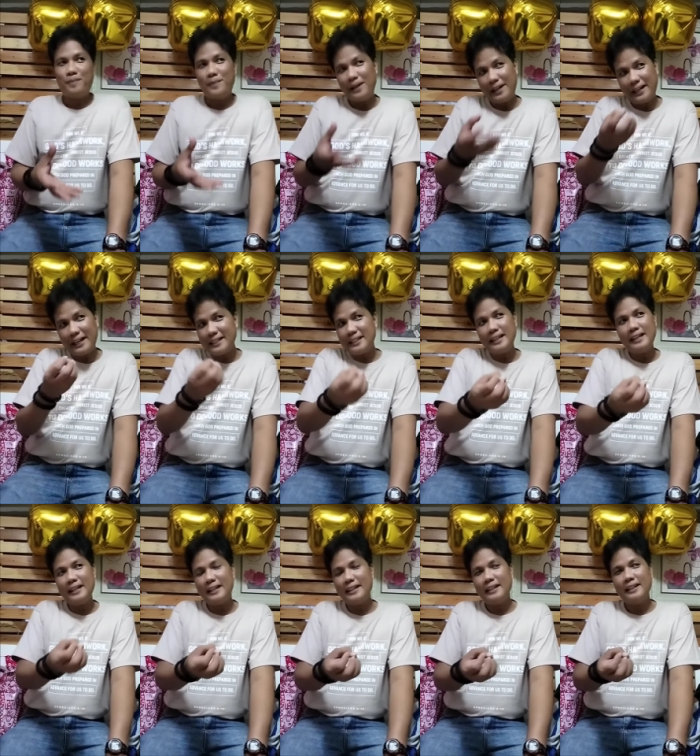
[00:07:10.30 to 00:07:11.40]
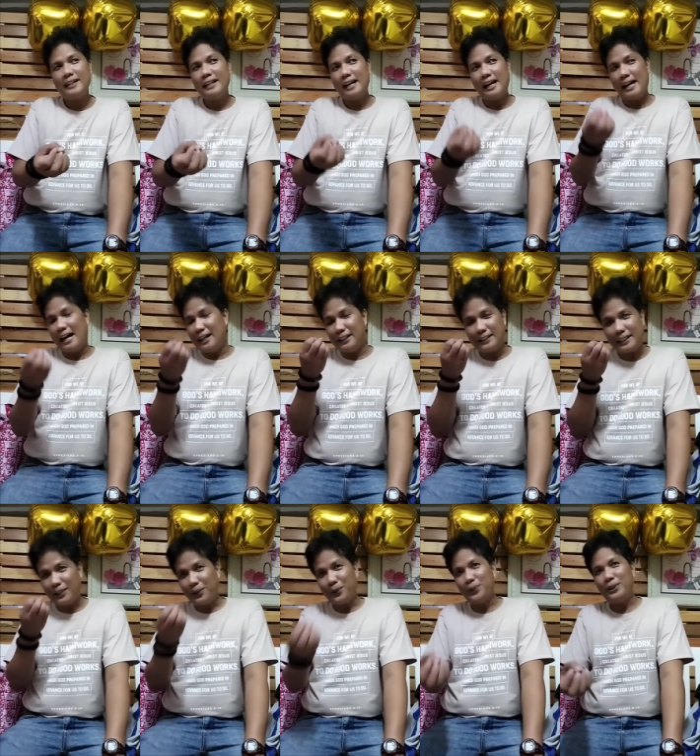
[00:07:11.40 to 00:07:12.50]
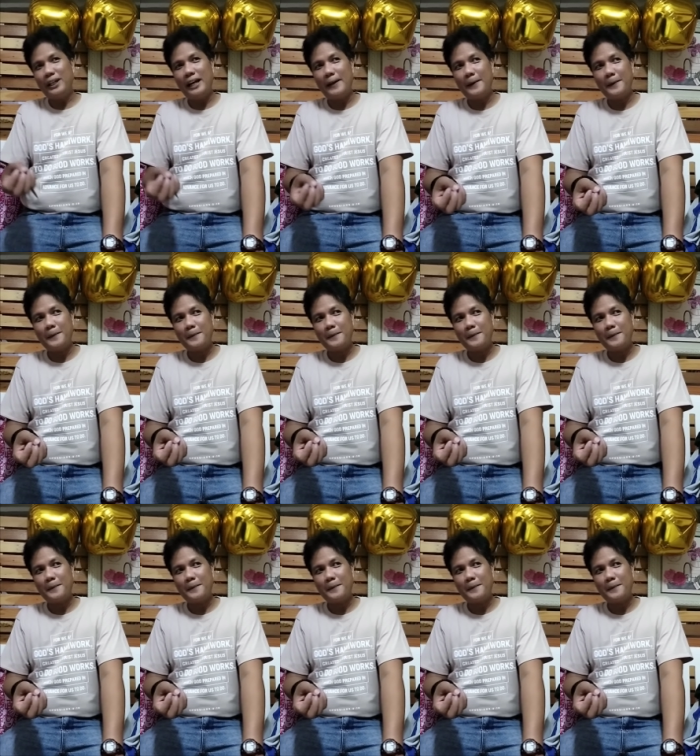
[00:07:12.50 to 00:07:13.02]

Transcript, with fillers: Kasi, ang, sa totoo lang,